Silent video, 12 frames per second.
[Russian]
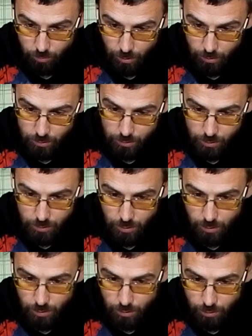ребята.
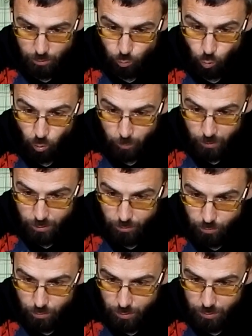Здесь номер
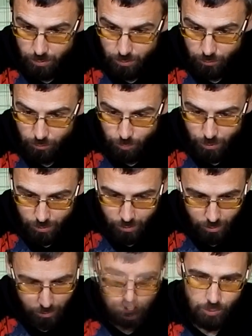его
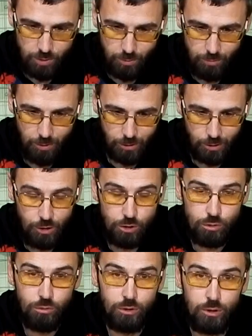вбит. В общем, ребят,
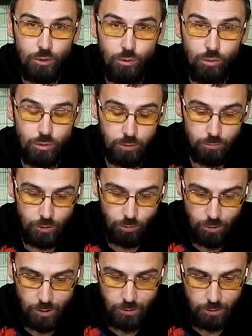книжку вот такой вот
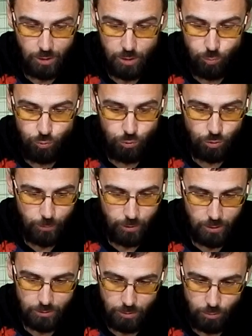мануал, я не буду ее
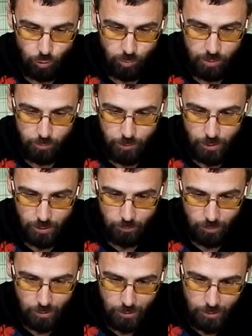показывать крупным
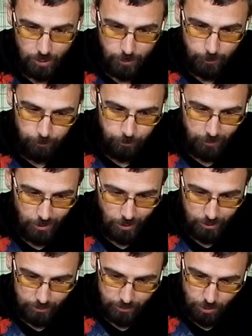планом.
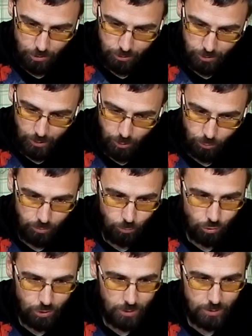Я зачитаю
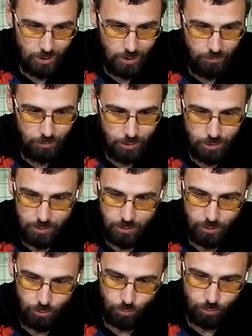немножко заявки, сейчас
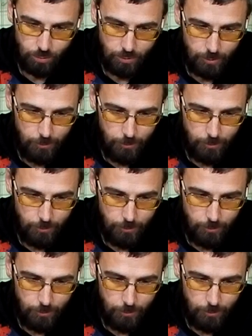найду.